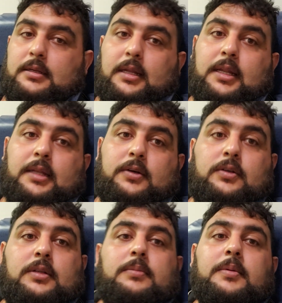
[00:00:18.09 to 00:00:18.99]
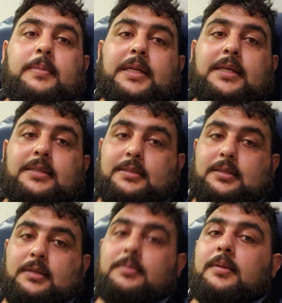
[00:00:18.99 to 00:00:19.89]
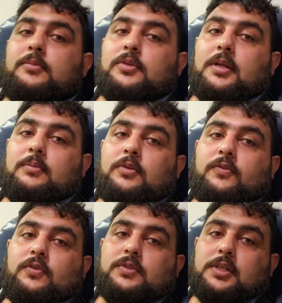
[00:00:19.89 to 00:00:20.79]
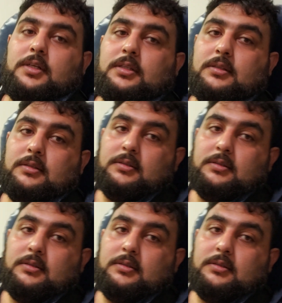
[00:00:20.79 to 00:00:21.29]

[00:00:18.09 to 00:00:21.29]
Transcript: هلا انا هون بمركز كرمال بدون يعملوا لي فحوصات